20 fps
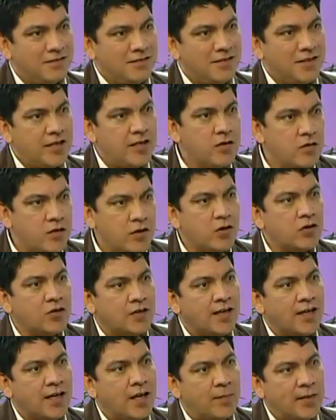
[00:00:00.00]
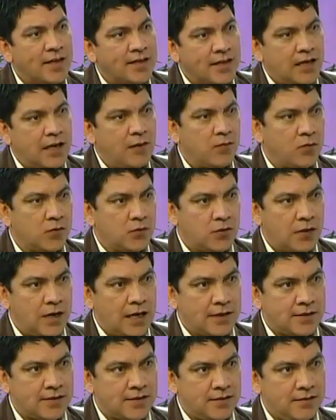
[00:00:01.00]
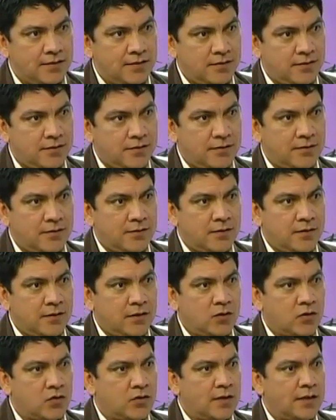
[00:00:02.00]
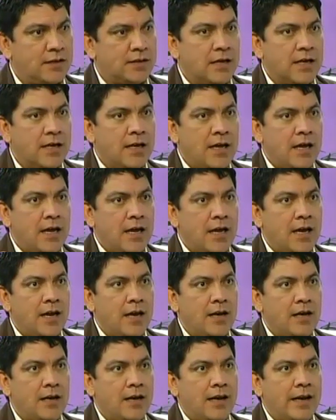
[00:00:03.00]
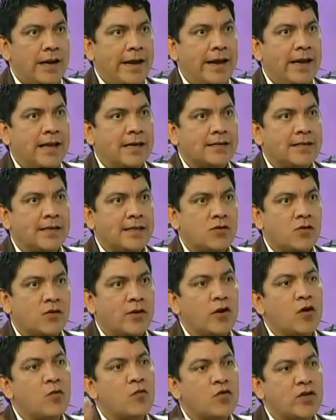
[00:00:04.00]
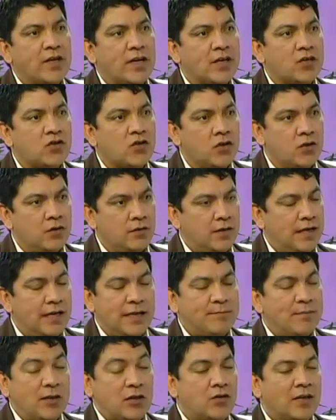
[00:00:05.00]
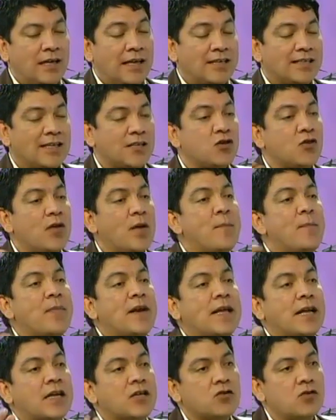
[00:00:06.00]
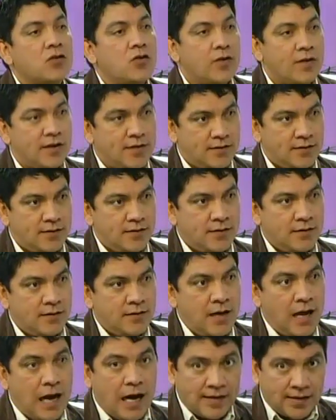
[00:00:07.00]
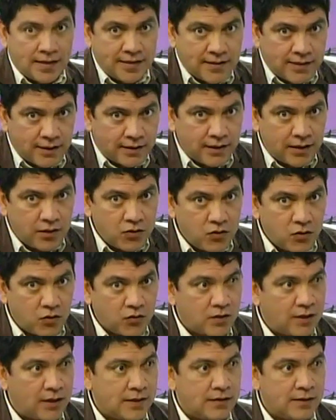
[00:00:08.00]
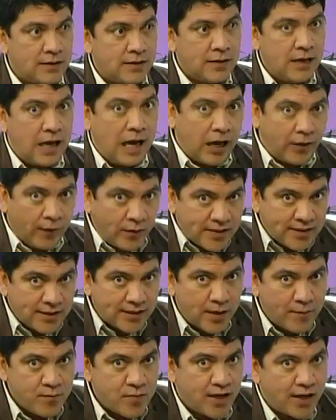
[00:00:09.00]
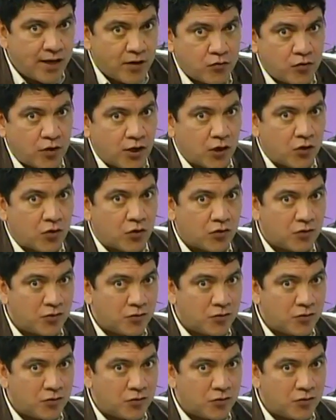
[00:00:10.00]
Y los niños tienen que aprender a frustrarse. Entonces, el, exceso de comunicación, el, perdón, el exceso de explicaciones ante ciertas cosas a veces también es un error.